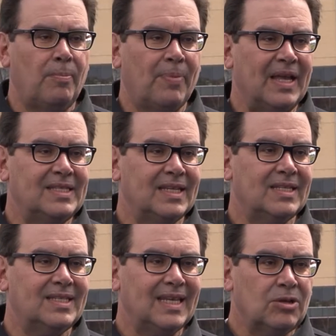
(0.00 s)
pratique
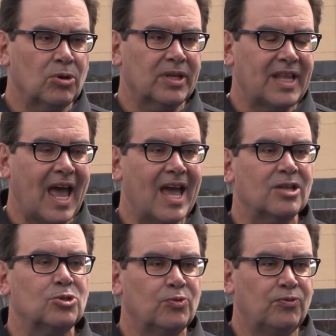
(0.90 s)
sécuritaire
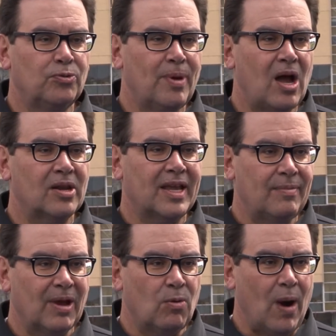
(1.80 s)
du football
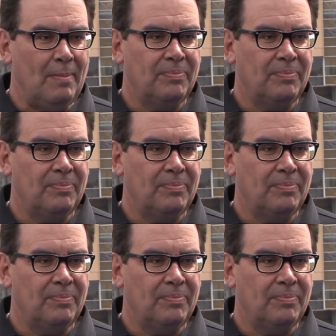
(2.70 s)
québécois.